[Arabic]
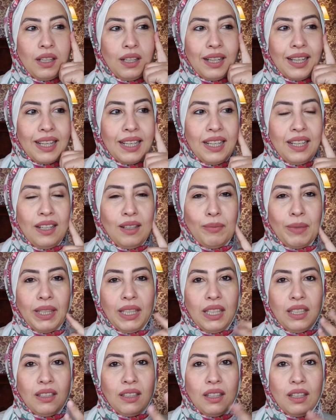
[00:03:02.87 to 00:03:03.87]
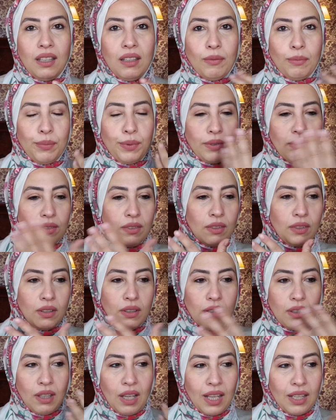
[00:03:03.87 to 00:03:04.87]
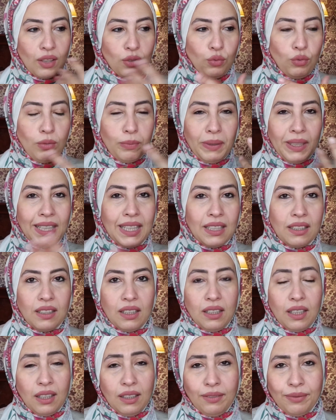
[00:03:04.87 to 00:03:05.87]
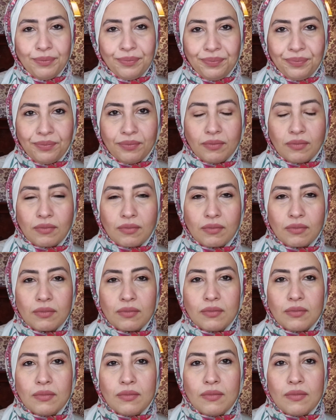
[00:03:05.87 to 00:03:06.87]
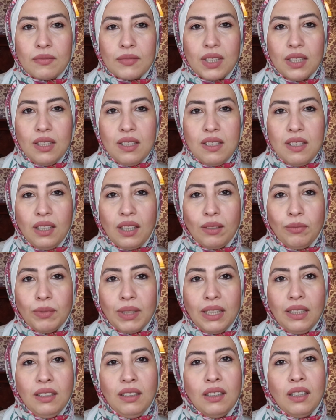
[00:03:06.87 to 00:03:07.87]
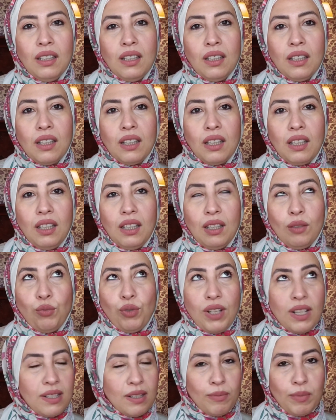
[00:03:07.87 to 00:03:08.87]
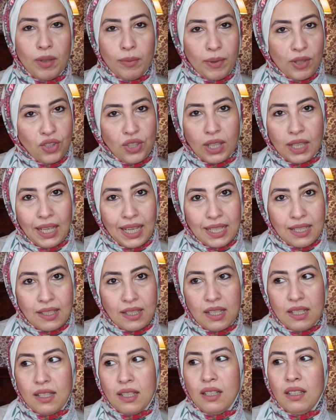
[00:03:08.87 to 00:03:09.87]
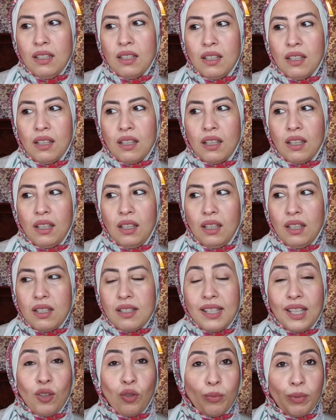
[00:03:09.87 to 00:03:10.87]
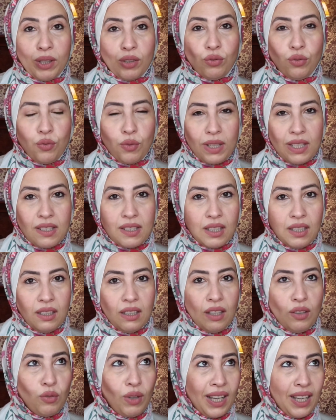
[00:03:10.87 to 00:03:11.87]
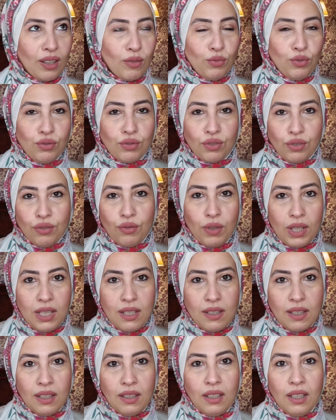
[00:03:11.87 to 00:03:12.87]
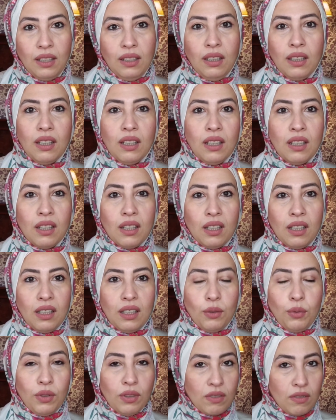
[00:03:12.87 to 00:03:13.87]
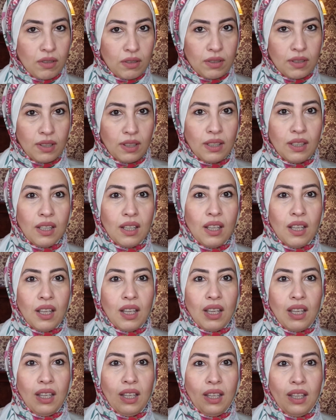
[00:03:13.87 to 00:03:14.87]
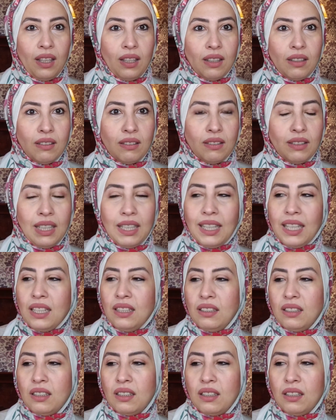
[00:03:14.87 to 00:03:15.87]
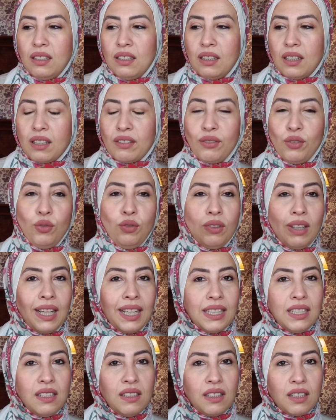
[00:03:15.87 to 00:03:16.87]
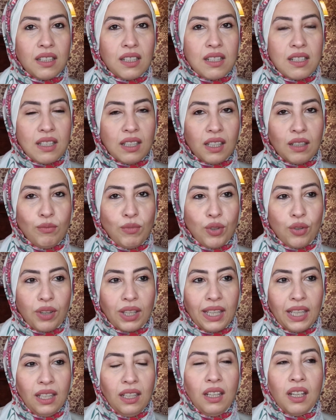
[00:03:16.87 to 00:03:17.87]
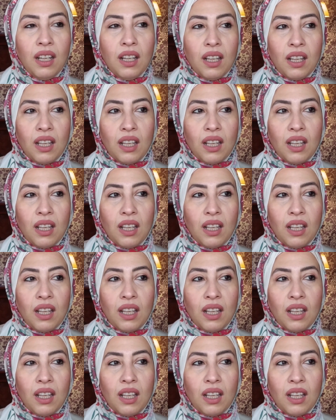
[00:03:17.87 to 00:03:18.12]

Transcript: الخلايا الميته بت على طول بيجددها السيرم ده مناسب للبشره الحساسه آه، سعره برضو كويس جدا وحجمه كويس جدا آه، واقتصادي آه، ده كان ريفيو عن سيرم لوريال